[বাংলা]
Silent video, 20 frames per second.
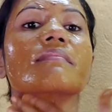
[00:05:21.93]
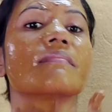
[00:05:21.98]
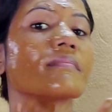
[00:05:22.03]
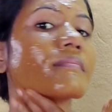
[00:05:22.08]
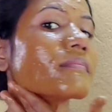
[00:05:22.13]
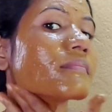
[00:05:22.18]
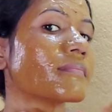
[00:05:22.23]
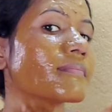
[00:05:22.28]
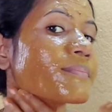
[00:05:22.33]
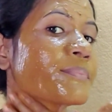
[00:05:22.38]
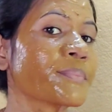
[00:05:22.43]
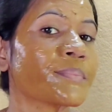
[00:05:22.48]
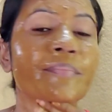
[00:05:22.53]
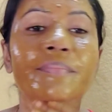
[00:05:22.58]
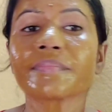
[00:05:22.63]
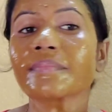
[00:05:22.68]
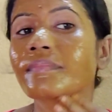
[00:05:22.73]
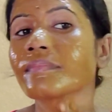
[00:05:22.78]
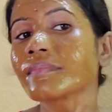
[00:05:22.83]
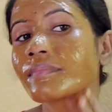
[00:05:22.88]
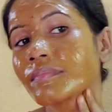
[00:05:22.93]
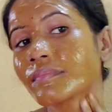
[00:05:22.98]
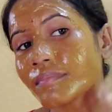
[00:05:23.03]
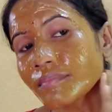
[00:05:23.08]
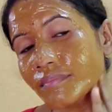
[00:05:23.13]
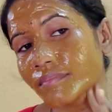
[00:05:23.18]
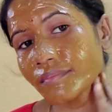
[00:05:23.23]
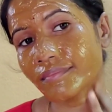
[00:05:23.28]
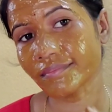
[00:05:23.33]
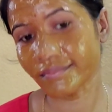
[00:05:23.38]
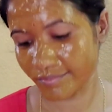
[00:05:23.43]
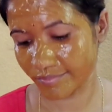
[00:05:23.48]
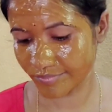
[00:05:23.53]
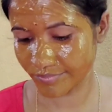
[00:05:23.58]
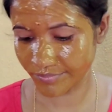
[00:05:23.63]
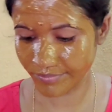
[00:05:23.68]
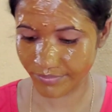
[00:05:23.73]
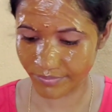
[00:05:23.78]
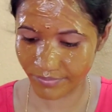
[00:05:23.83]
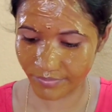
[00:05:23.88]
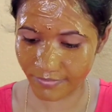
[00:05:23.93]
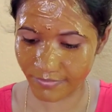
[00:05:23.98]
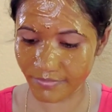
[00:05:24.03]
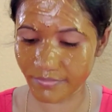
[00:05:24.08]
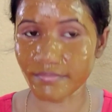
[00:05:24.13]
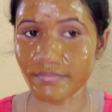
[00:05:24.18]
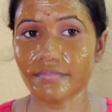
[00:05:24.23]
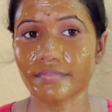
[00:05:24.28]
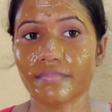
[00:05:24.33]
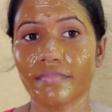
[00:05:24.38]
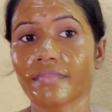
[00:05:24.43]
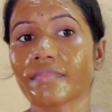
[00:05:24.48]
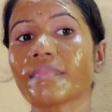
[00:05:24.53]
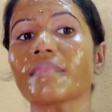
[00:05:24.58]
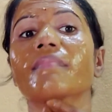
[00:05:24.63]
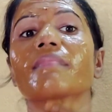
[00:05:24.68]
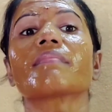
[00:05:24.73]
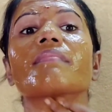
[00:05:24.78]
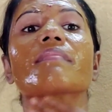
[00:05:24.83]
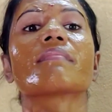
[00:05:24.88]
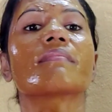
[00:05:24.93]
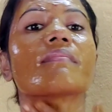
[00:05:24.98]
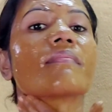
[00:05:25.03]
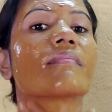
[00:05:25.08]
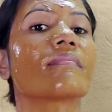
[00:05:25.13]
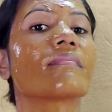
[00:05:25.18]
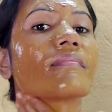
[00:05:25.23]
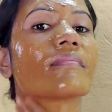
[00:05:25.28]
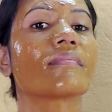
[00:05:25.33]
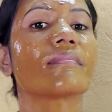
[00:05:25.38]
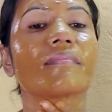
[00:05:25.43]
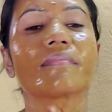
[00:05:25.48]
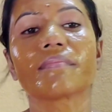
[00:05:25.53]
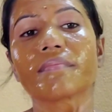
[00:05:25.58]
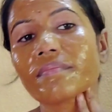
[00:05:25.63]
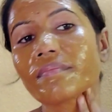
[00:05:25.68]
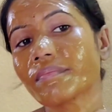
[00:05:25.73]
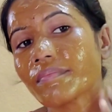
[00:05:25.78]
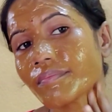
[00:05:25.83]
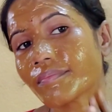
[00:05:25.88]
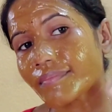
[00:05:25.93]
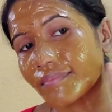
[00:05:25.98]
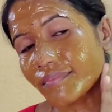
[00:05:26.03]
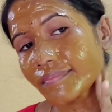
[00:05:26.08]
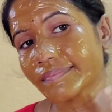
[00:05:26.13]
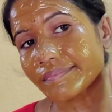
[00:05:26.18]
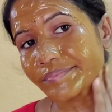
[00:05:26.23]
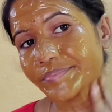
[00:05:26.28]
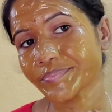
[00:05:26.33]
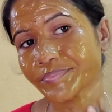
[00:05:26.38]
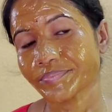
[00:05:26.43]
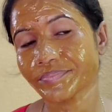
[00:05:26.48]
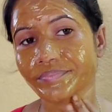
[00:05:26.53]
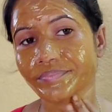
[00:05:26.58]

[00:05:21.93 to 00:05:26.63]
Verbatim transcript: মেখে রেখে দেবো তারপর একটু হালকা শুকিয়ে যাওয়ার পর আমি এটাকে ধুয়ে নেবো